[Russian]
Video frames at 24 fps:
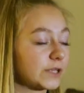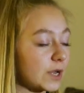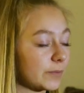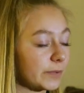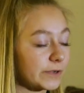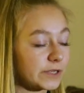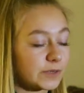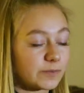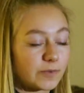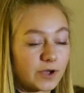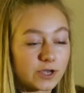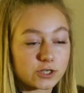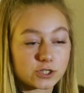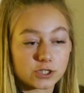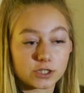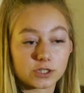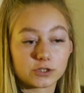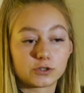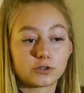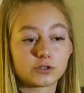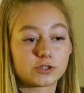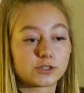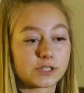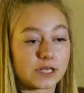Я понимаю, что
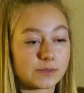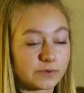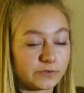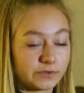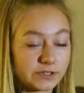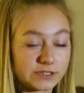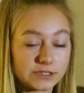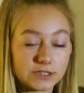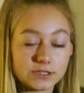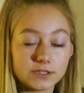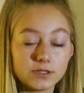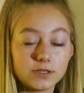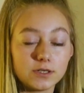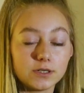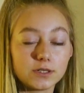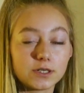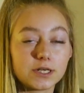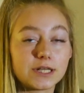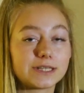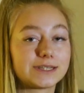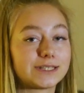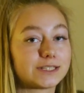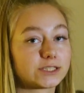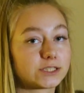это тот самый водитель,
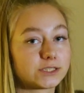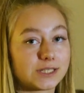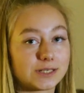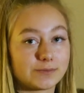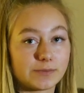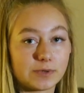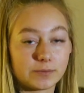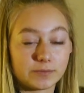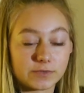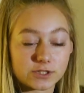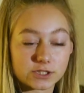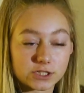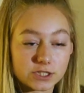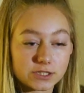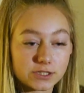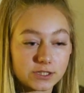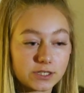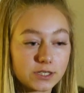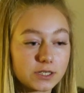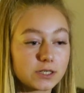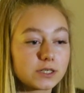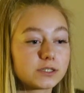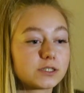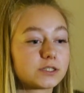та же самая
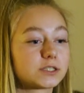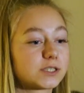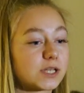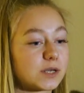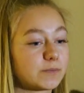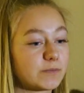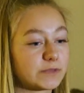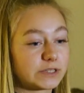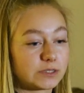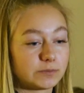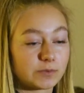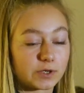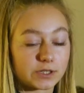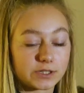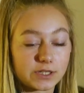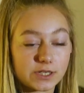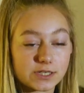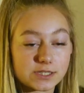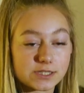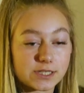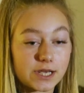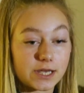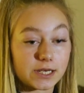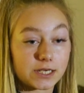машина, те же самые
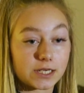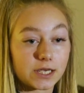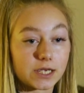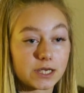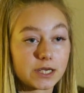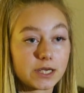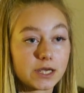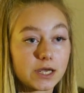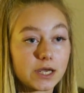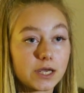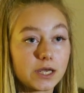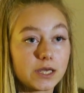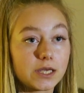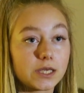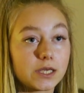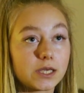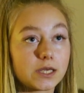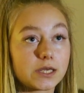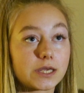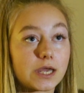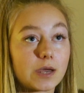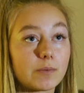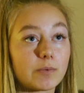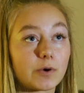номерные знаки.
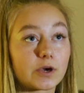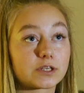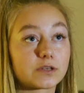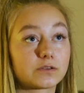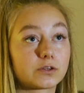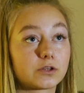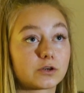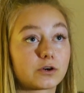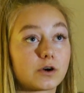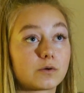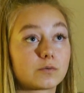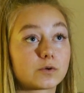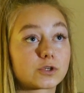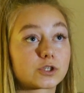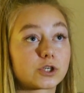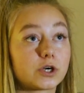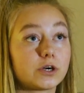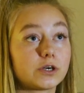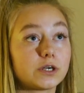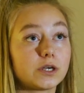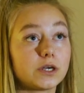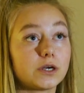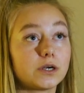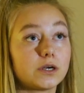И я просто в таком
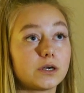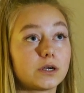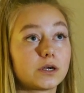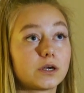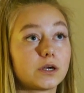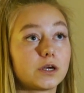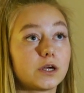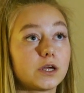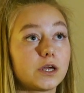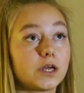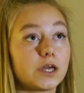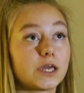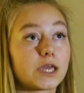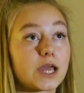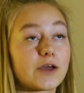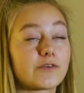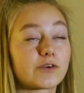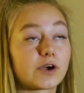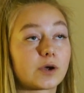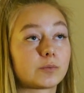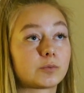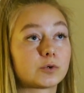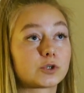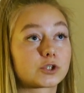шоке, я
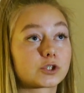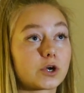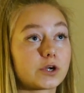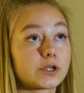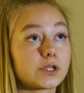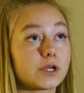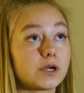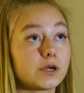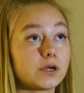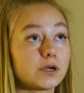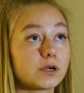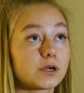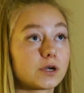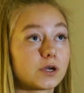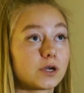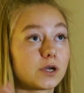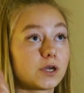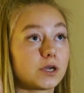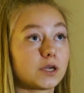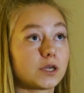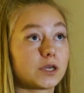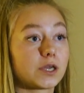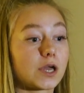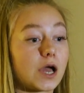в капюшоне,
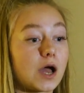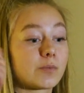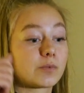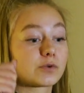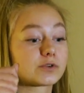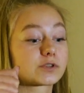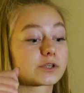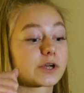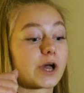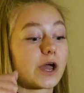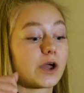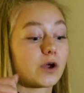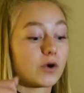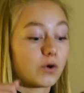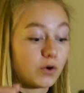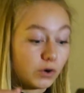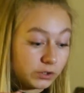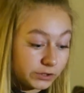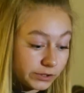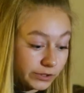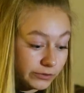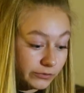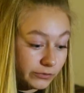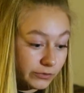я опускаю
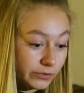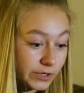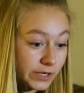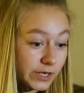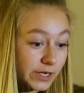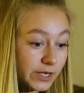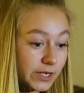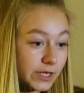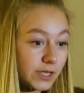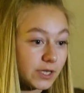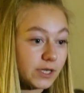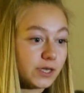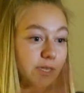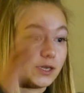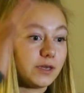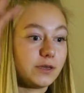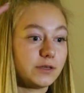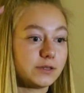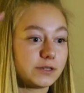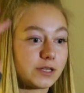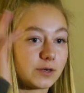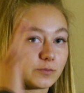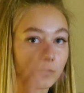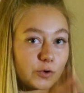голову
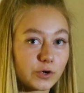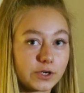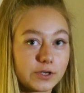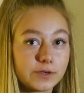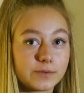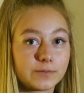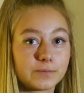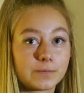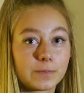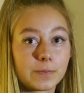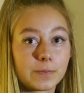и домой.